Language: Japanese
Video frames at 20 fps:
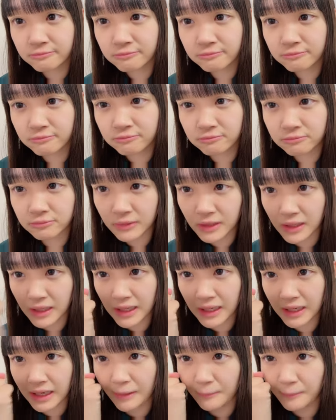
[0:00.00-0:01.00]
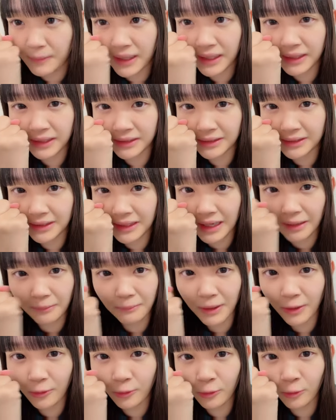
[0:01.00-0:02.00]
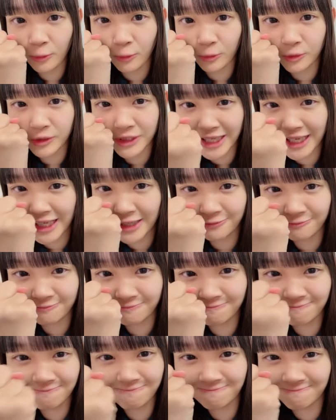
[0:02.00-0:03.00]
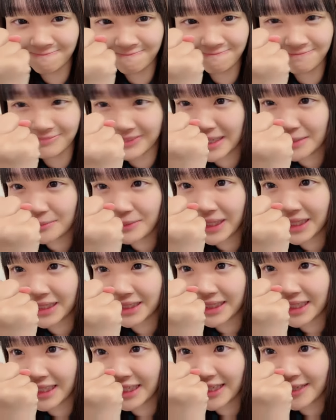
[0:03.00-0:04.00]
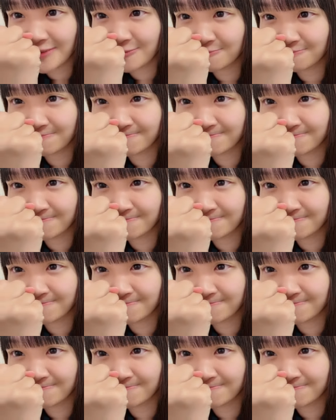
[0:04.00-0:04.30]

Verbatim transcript: すか頑張頑張ろうね頑張ってね